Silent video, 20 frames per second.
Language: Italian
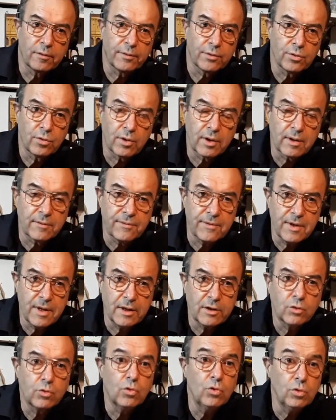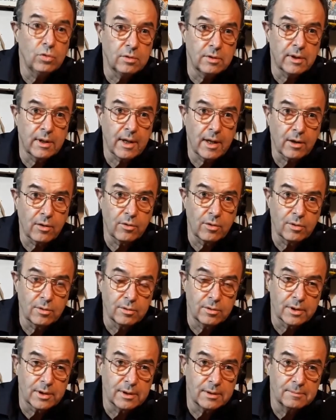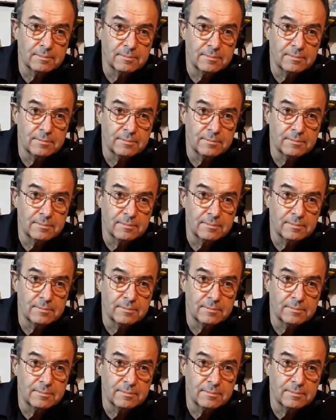fotografie tutte a colori.